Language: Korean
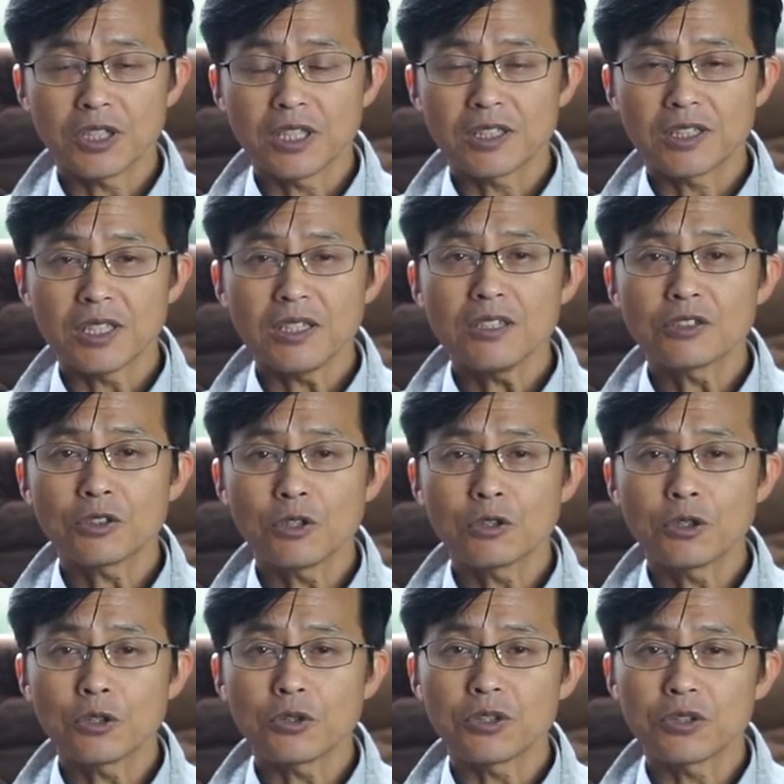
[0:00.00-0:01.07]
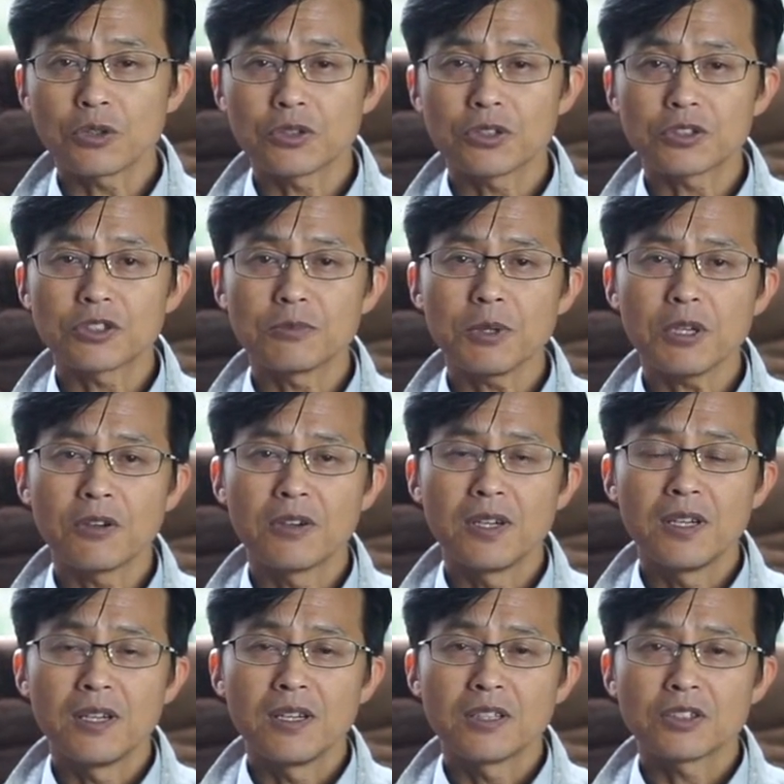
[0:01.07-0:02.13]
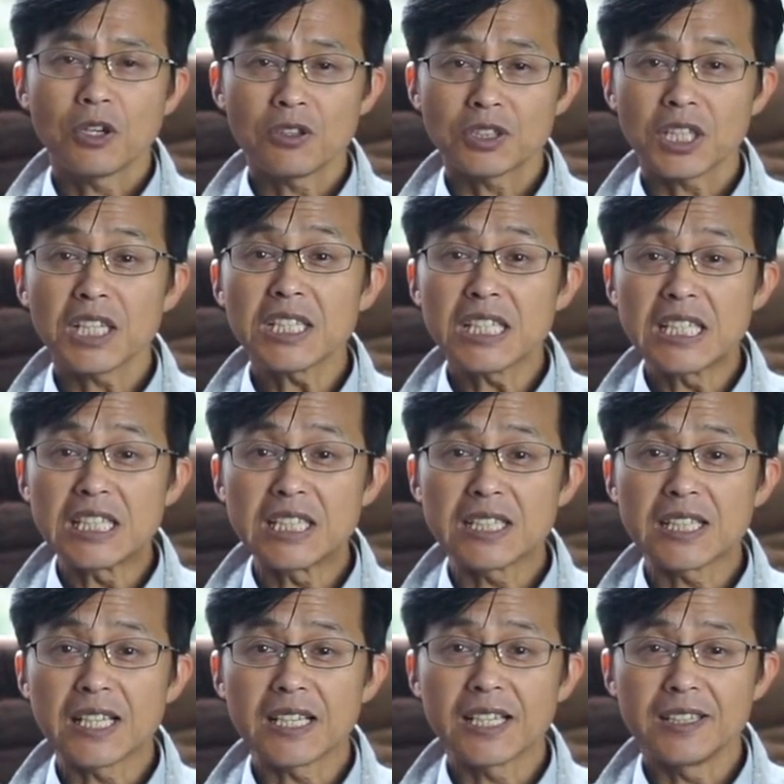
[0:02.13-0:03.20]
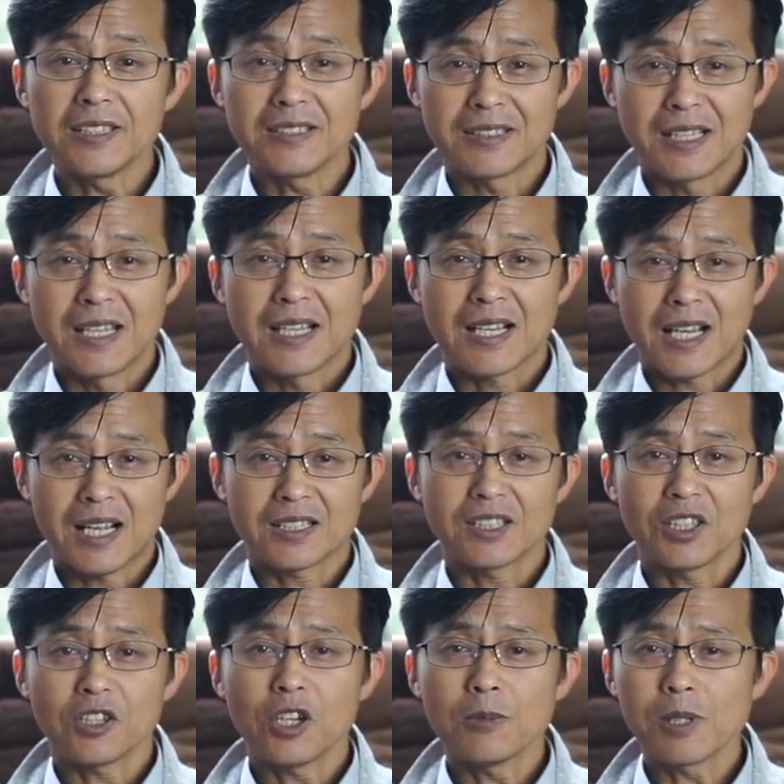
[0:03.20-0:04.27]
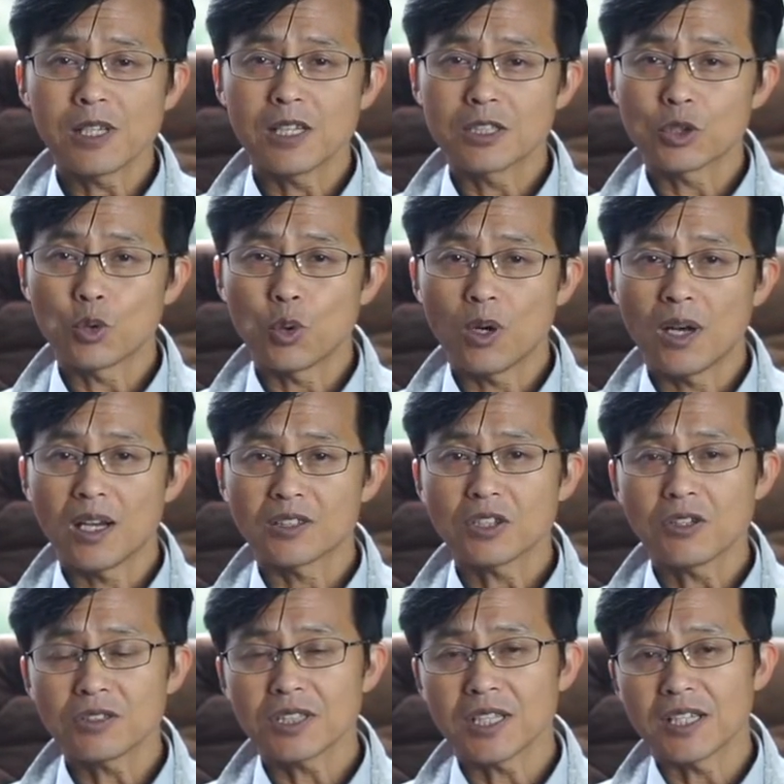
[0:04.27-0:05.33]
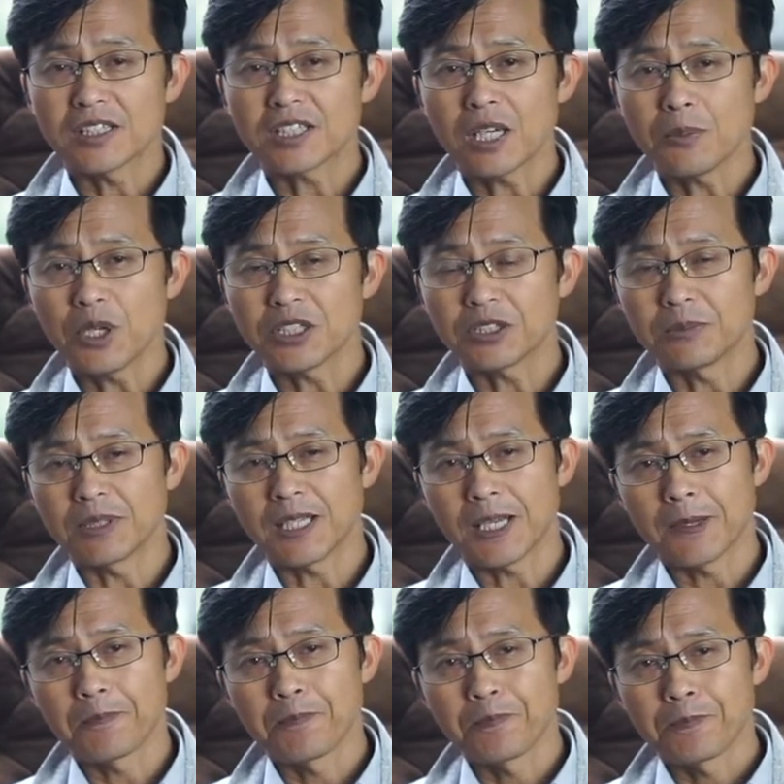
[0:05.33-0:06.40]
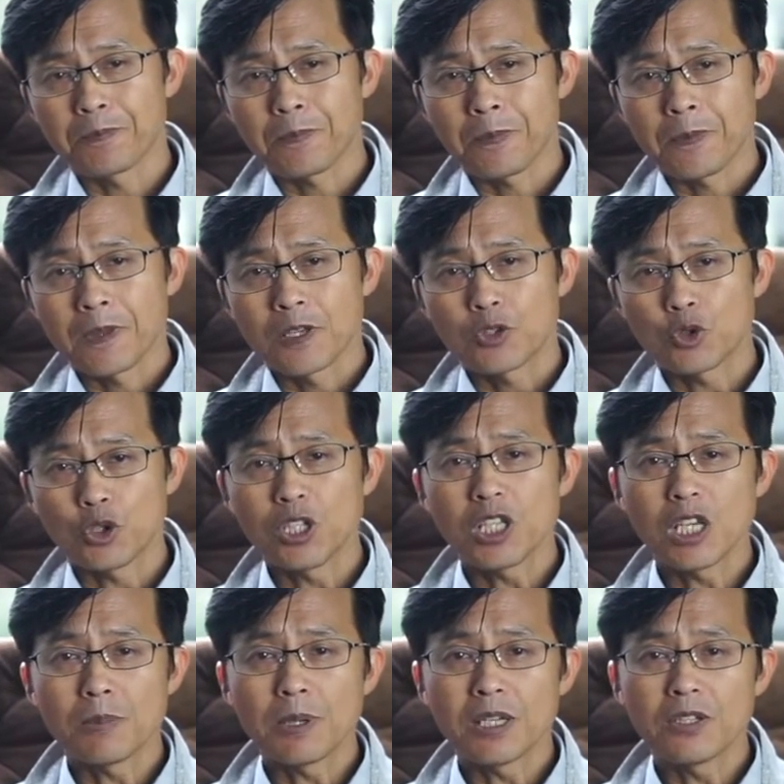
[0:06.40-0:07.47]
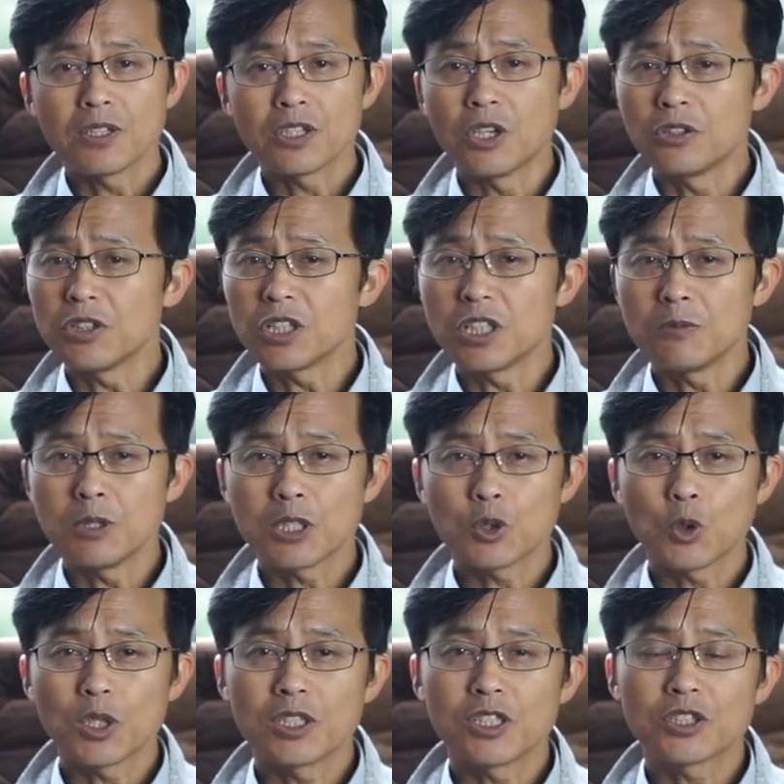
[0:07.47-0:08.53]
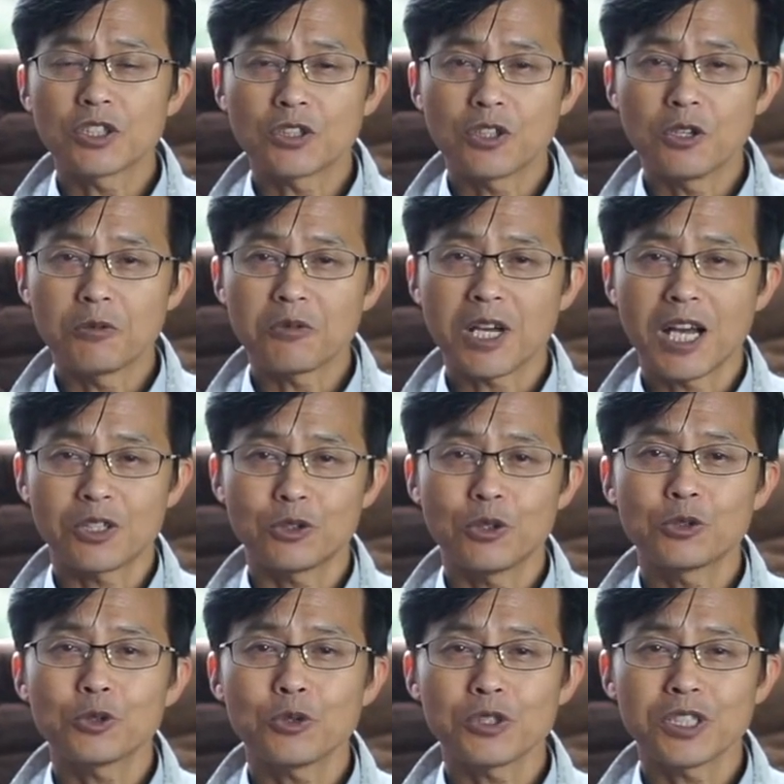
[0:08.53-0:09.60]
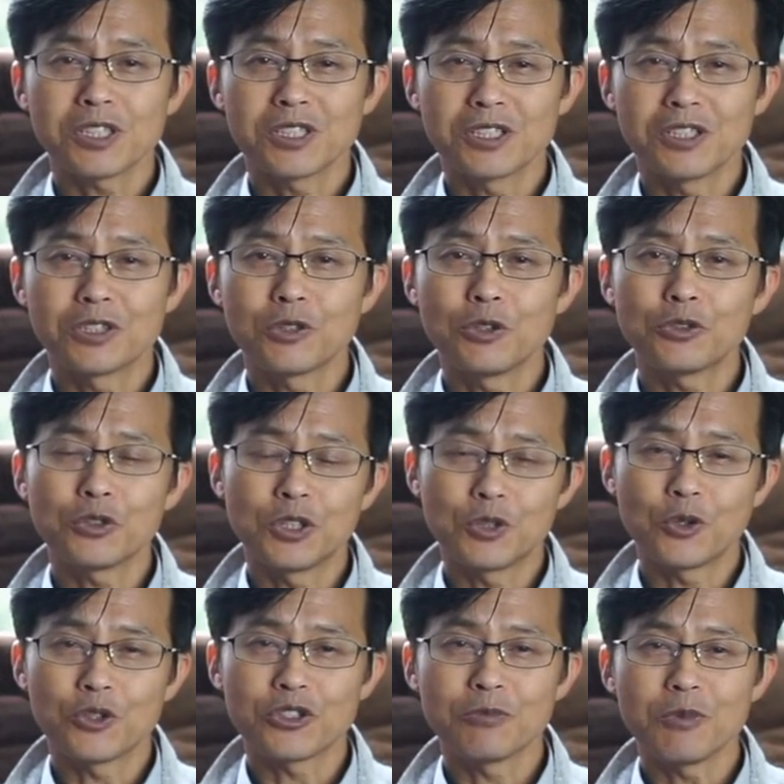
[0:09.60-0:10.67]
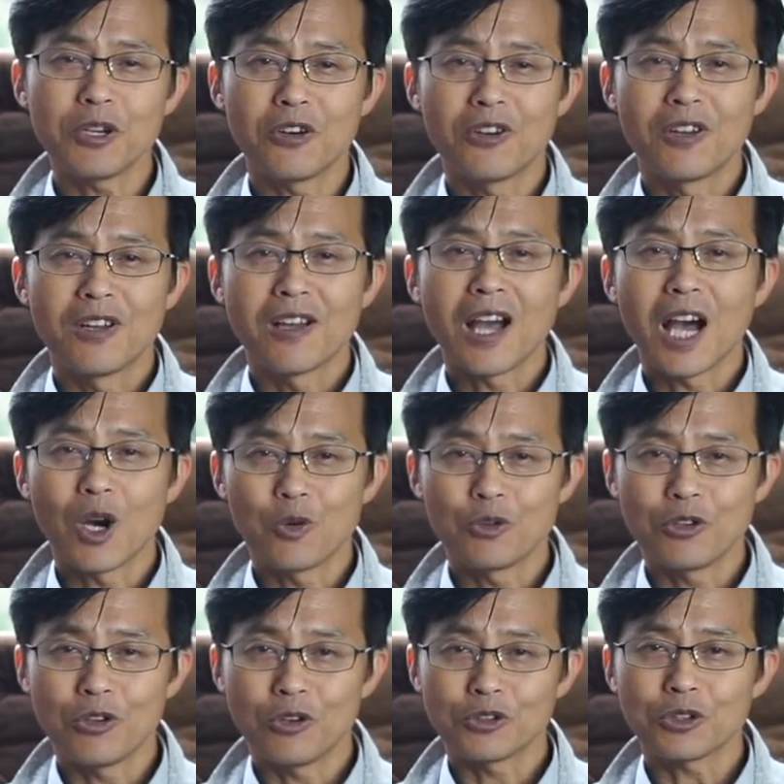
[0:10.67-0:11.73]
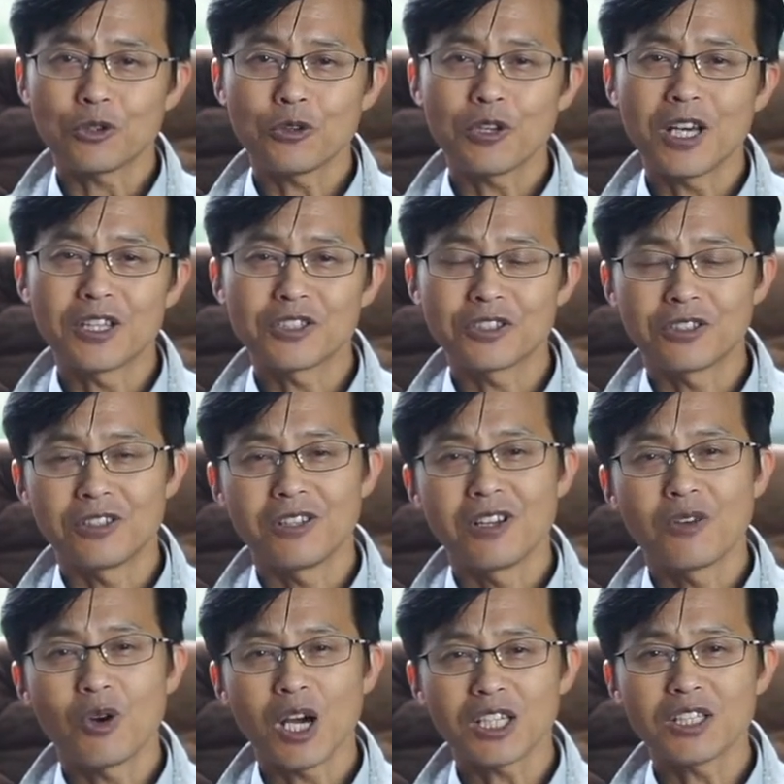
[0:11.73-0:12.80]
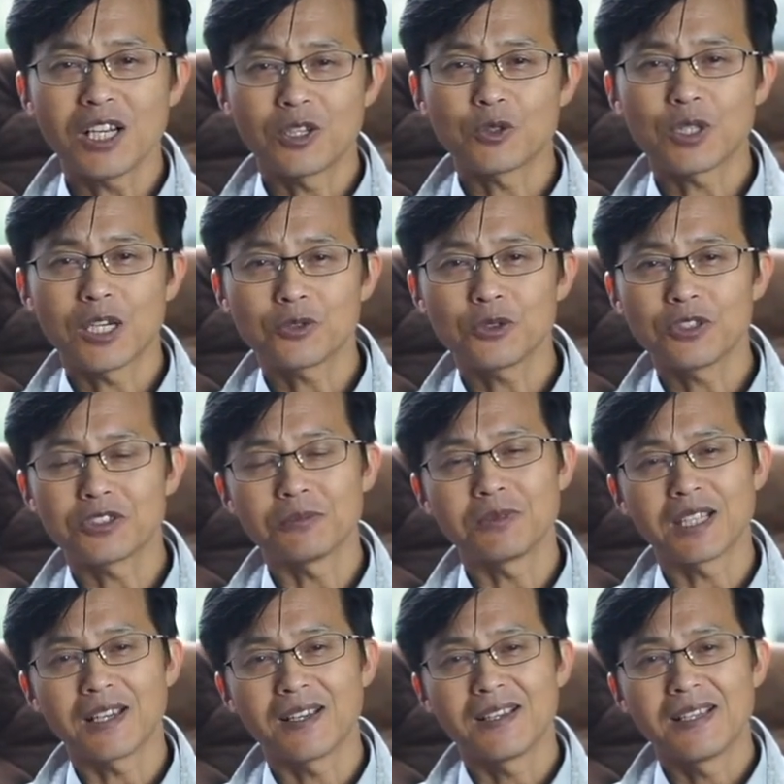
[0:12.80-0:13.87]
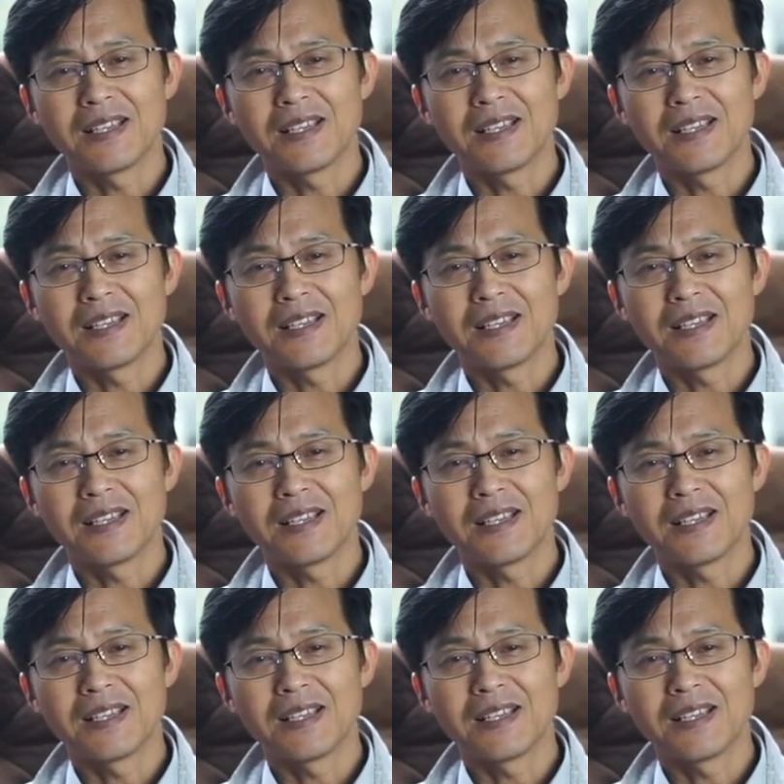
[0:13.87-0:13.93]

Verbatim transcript: 읽기, 설교로 이루어졌으며 성찬이 있는 날에는 각자 컵을 가지고 와 성찬에 참여했습니다. 주일 예배는 여느 이민교회들처럼 각종 소식들을 들을 수 있는 곳이며 아울러 서로의 안전을 확인하는 장소였습니다.